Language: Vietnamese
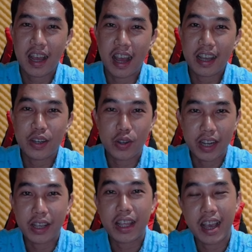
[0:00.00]
ở cái đoạn
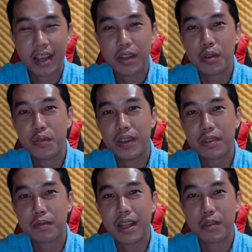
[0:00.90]
này chắc hẳn là quý vị
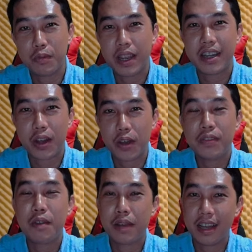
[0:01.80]
chúng ta cũng nghe rõ
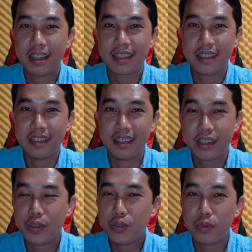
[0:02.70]
phải không ạ à? cường
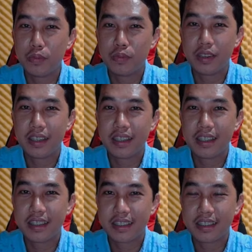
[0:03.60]
nói chung uh,
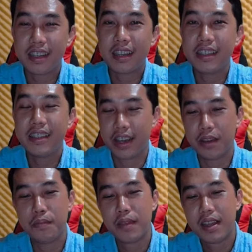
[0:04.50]
rất là dí dỏm
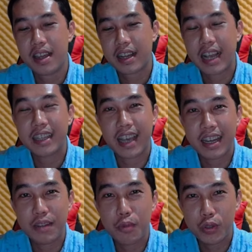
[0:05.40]
khán giả
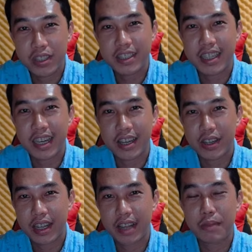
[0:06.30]
đã mua chưa
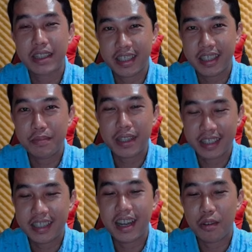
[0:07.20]
cần bằng chứng bằng
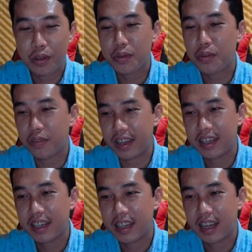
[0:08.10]
chứng đâu hả quý vị
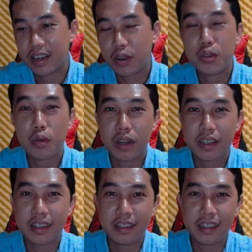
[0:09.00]
À, nói chung là
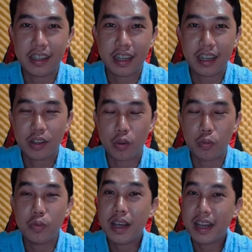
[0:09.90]
cường à,
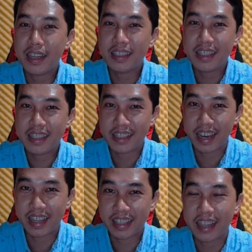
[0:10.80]
cũng à, chia
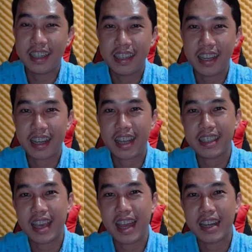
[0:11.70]
sẻ tả tính là khán
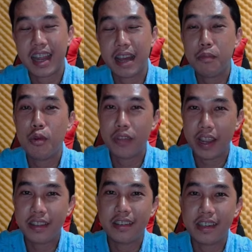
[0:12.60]
giả đã mua vé
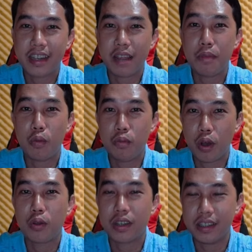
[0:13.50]
chưa để mà ủng
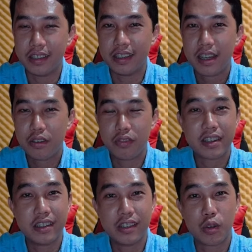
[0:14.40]
hộ cường và
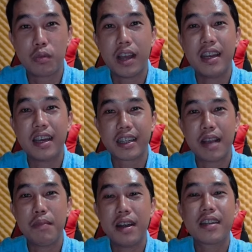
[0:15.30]
cường cũng gửi lời
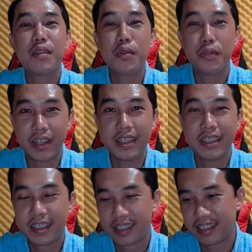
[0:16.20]
cảm ơn đến quý vị
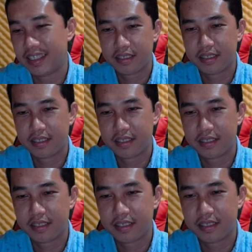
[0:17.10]
dạ
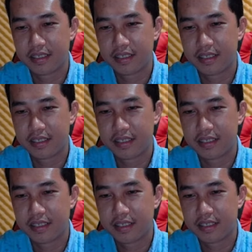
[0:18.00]
cảm ơn cô thu nguyệt